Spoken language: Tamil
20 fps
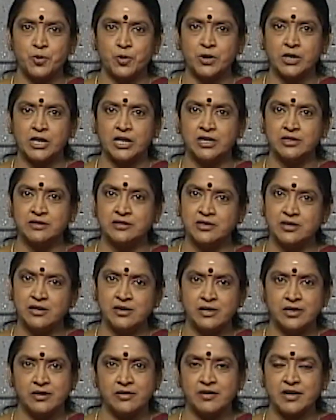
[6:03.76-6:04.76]
போர்க்களத்தில்
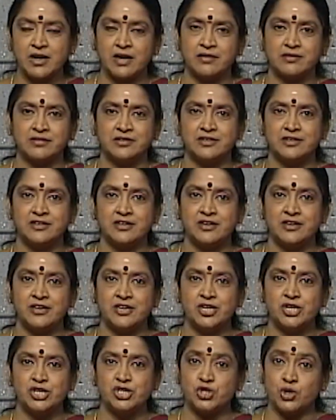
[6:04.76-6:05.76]
நின்றார்
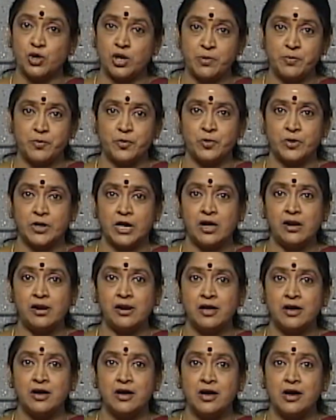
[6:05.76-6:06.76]
சொல்லப்போனால்
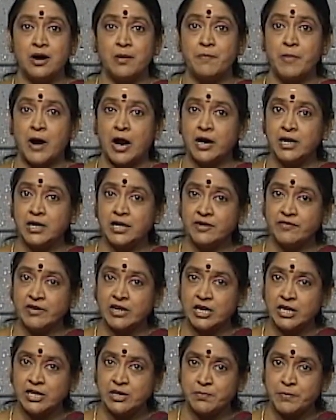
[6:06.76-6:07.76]

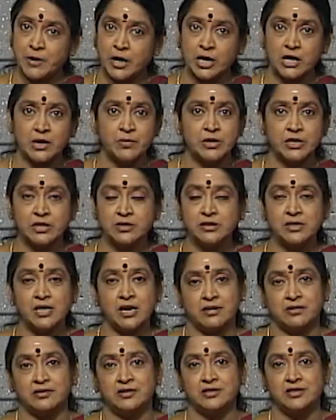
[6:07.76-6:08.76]
பாண்டவர்களின் பக்கம்
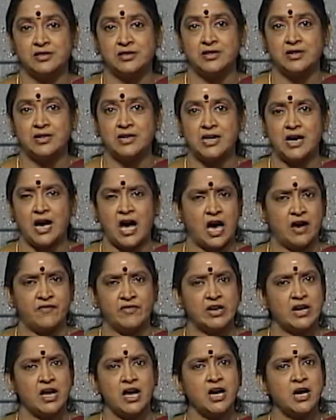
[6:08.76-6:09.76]
இருந்தார்
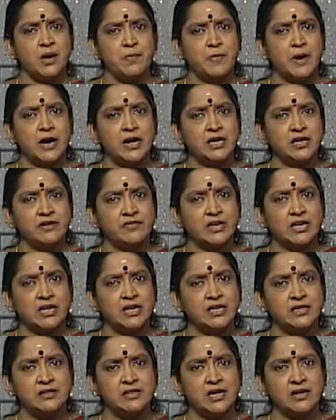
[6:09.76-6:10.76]
அவராக
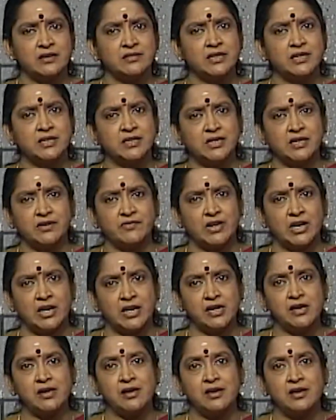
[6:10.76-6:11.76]
பாண்டவர்களை
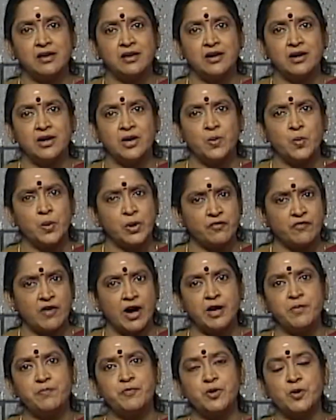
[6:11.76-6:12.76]
தேர்ந்தெடுக்கவில்லை ஒரு
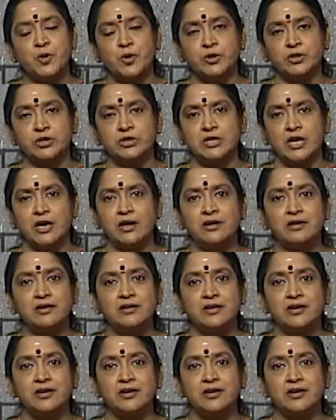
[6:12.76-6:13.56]
வாய்ப்பு கொடுத்தார்